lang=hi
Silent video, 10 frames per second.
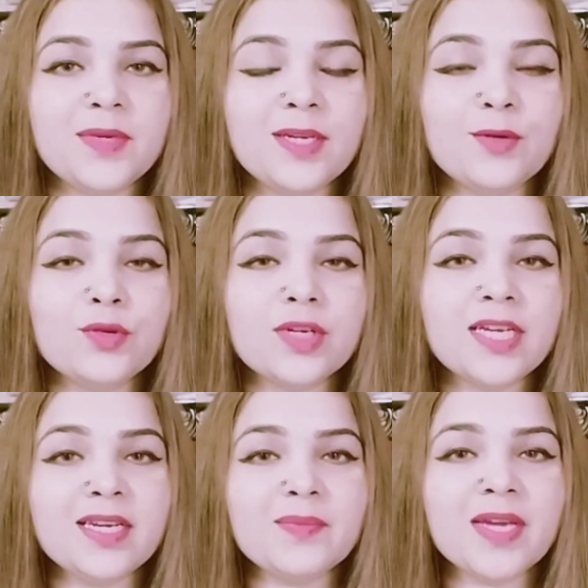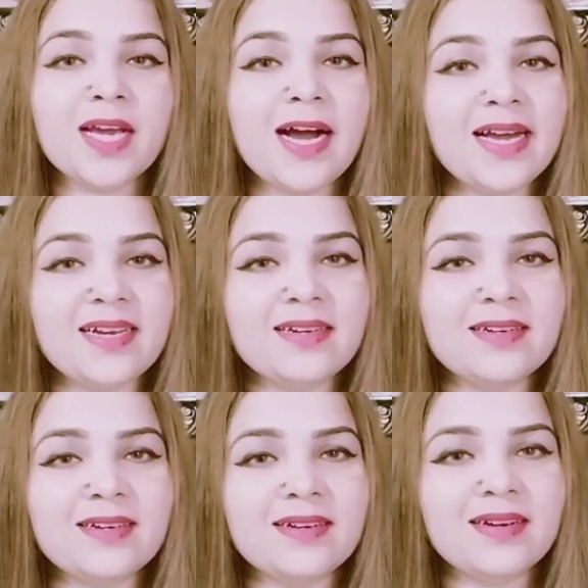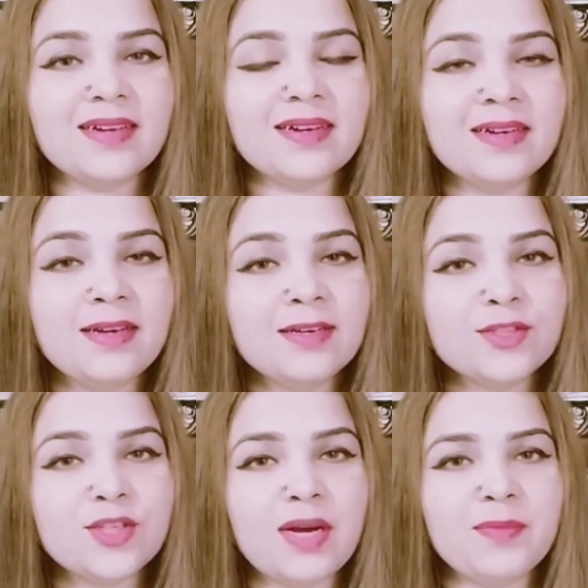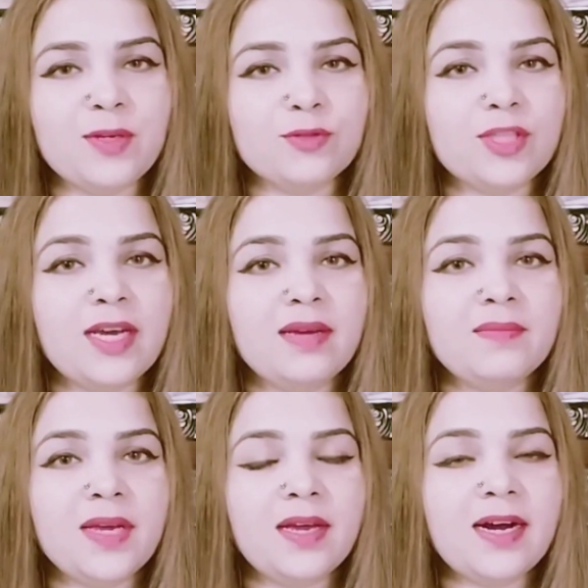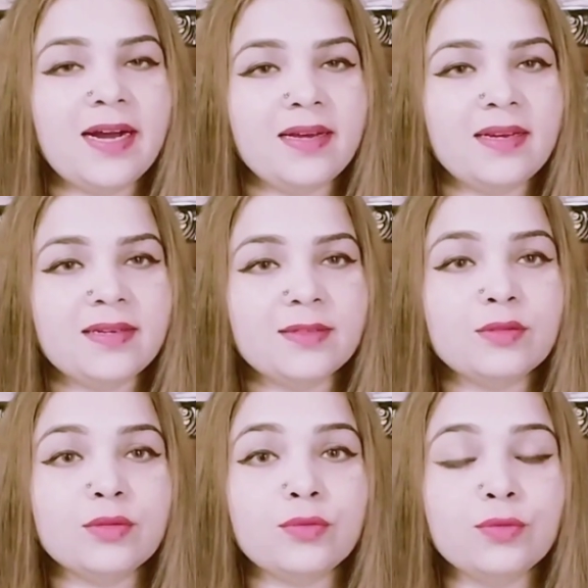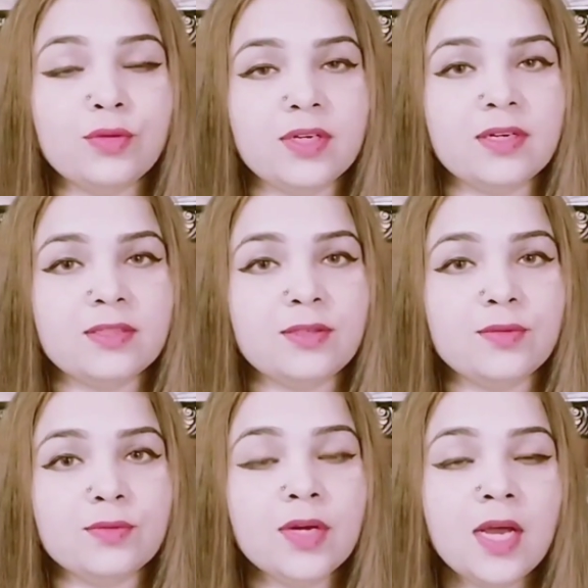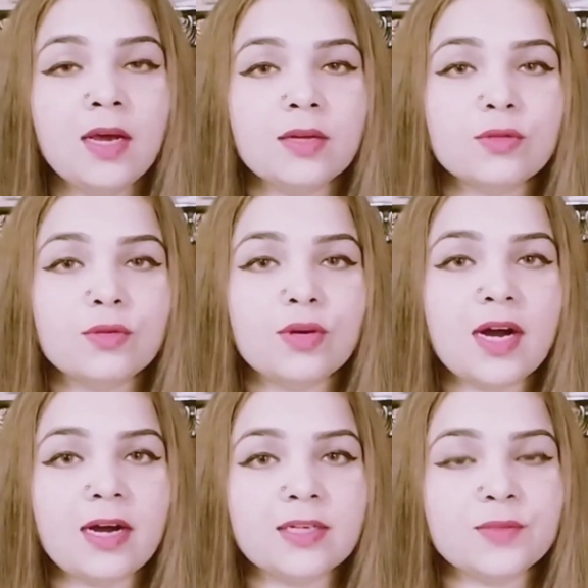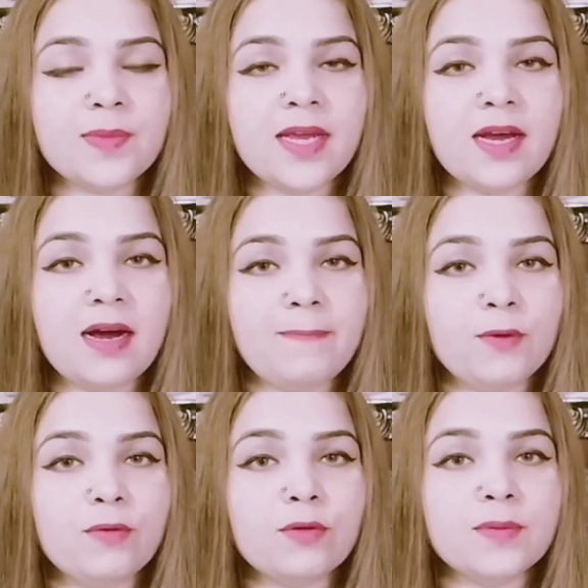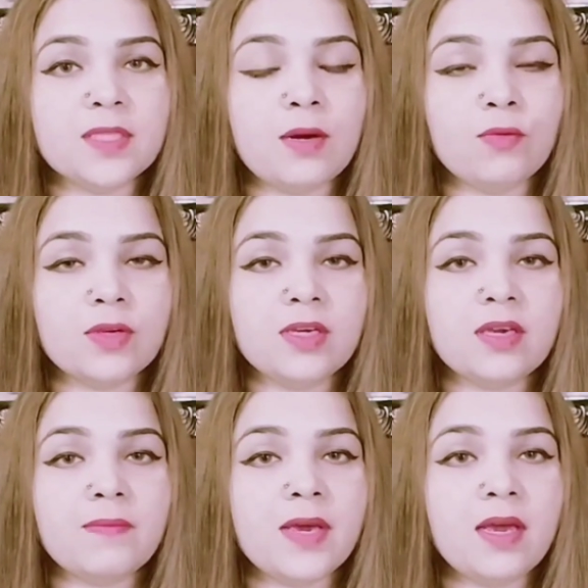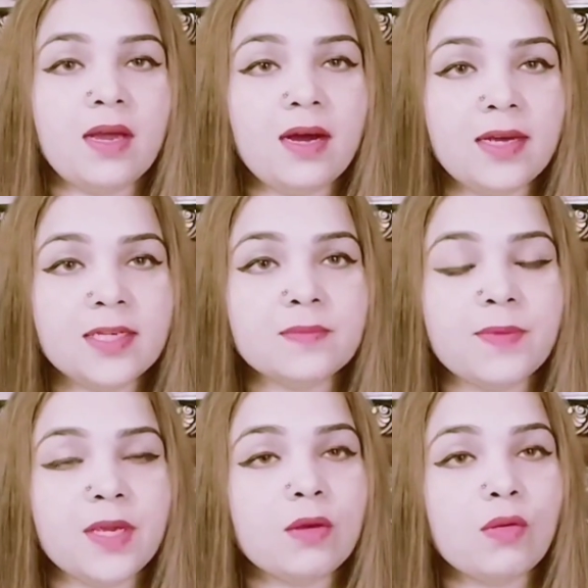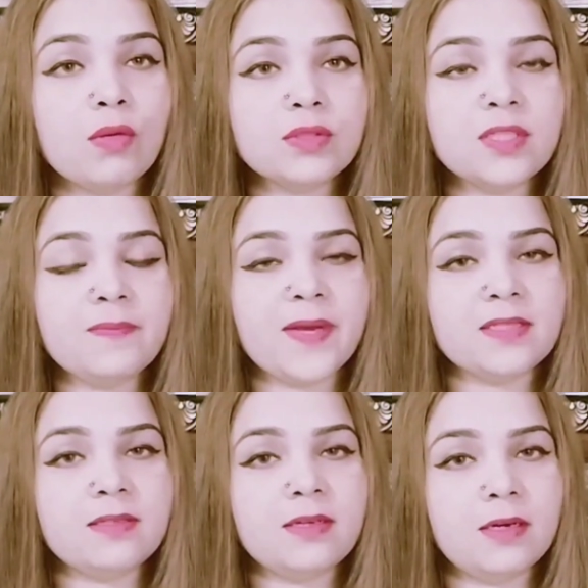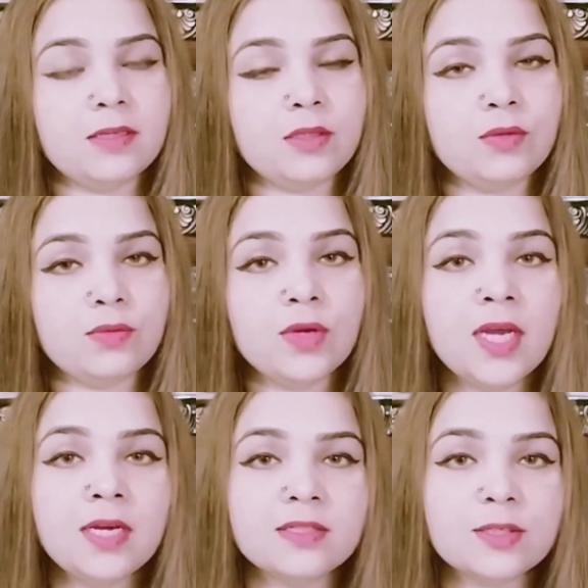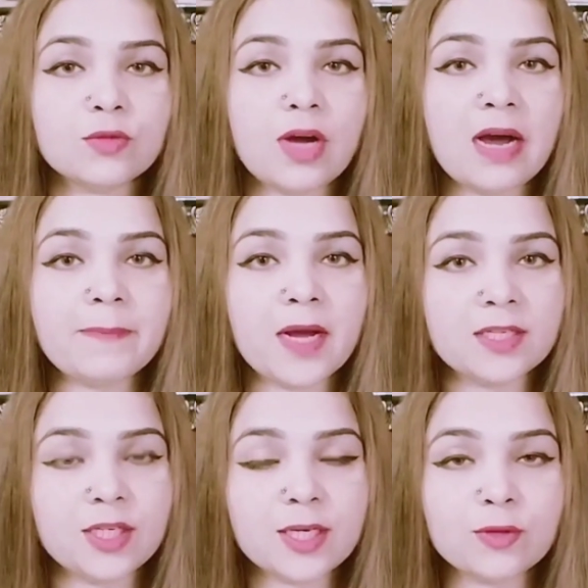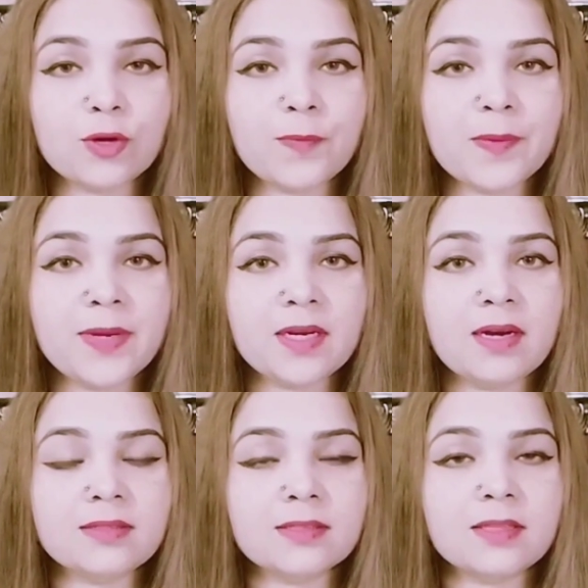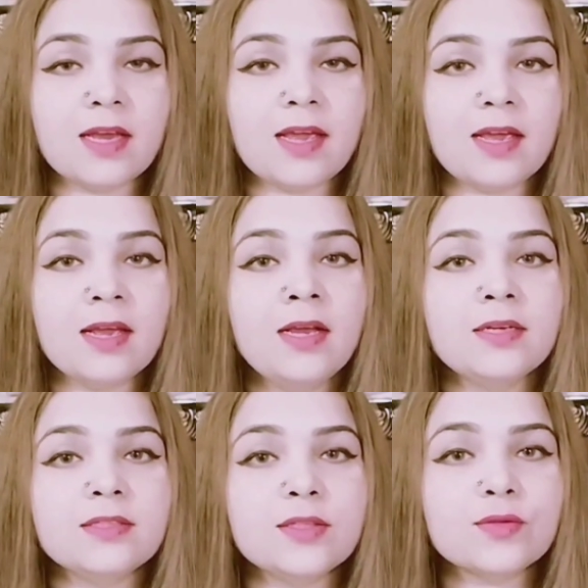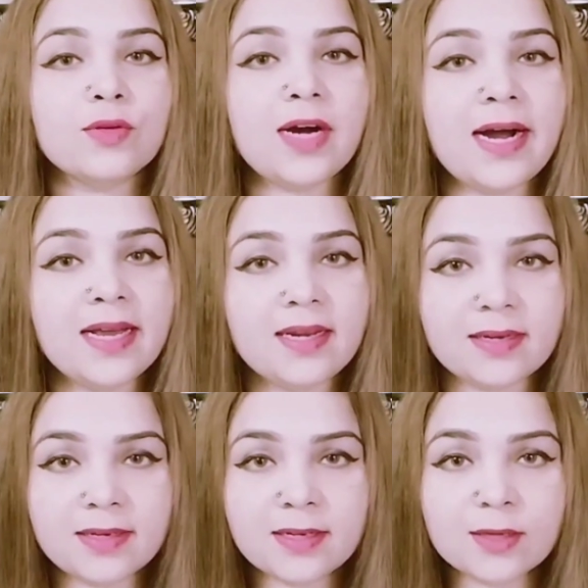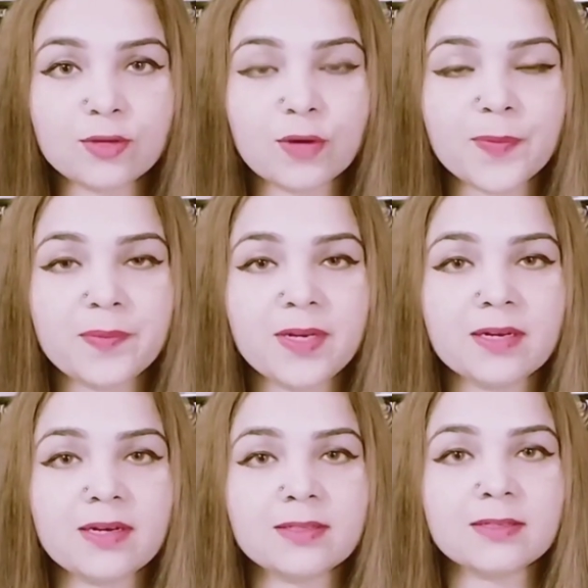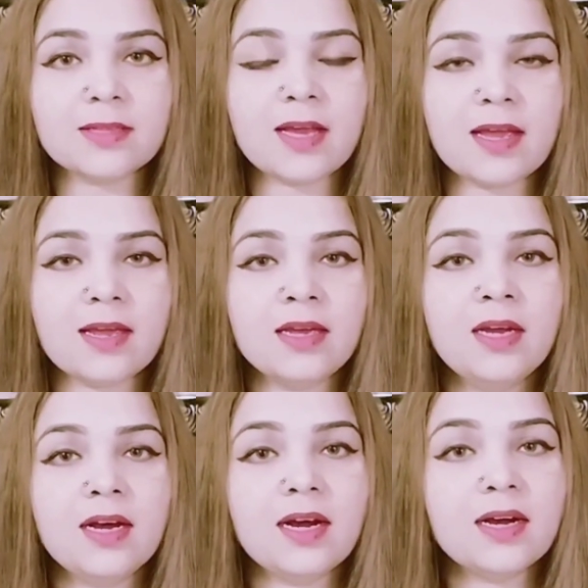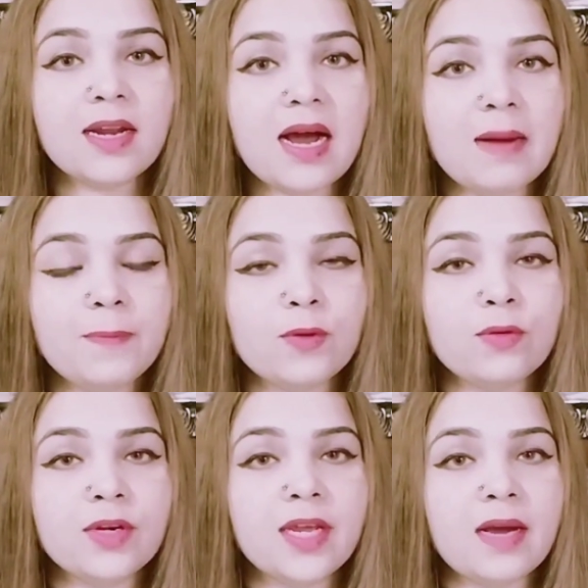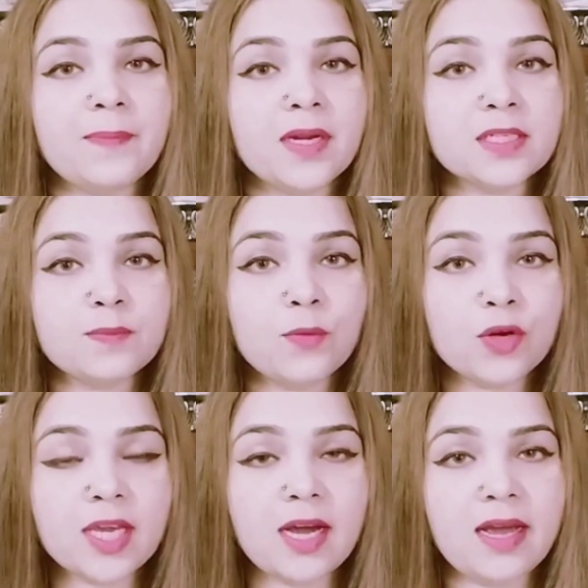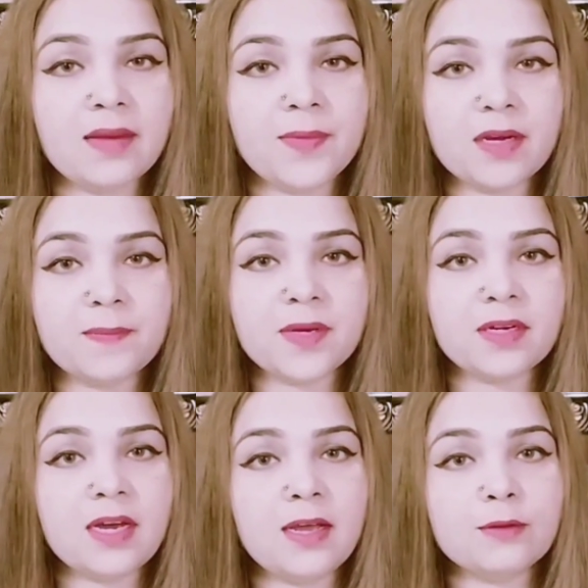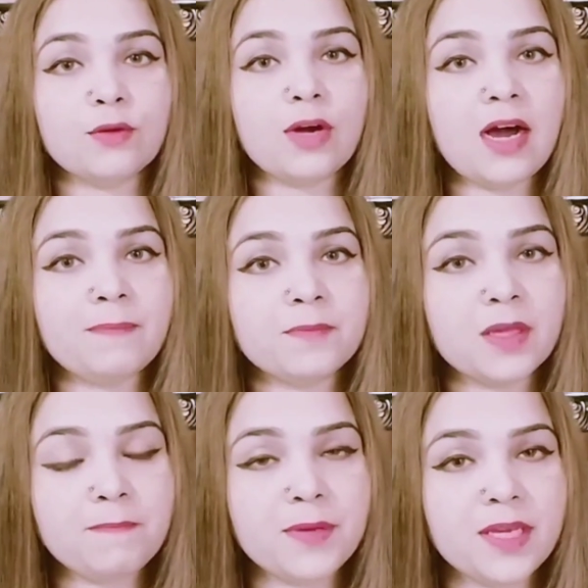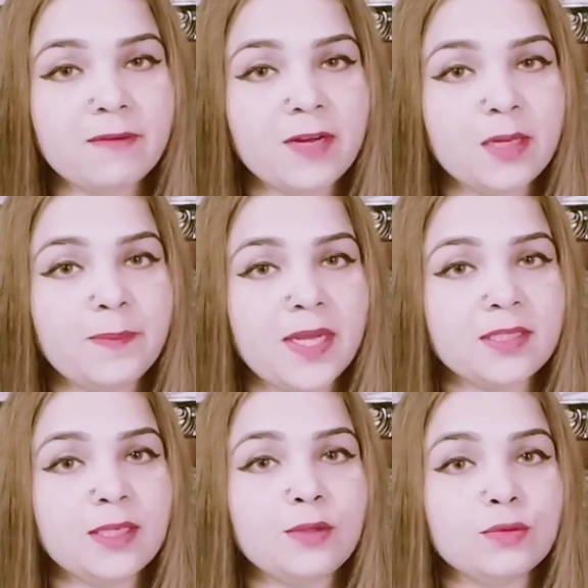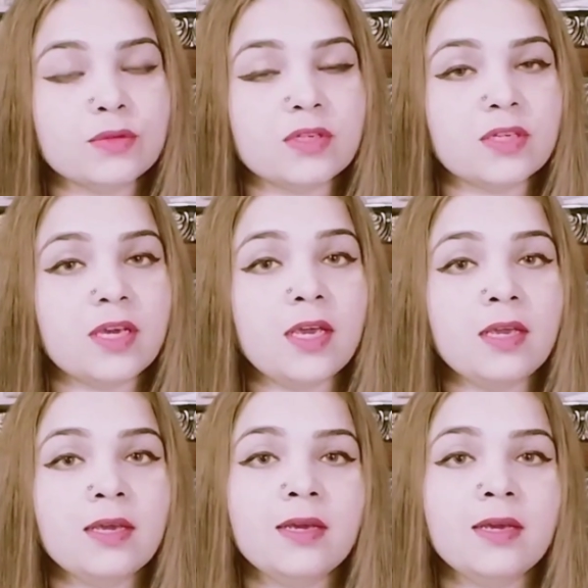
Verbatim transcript: मेरे रूटीन में आईलाइनर लगाना शामिल होता है मैं आईलाइनर ज़रूर लगाती हूँ तो आज मैं आप लोगों को बताऊंगी कि मैं आइज़ में कौन सी पेंसिल लगाती हूँ जिसको आप काजल के तौर पे भी लगा सकते हैं जिसको आईलाइनर के तौर पे भी लगा सकते हैं अगर आप लोगों ने अपना स्मोकी आई मेकअप करना है तो आप तब भी ये वाली पेंसिल यूज़ करके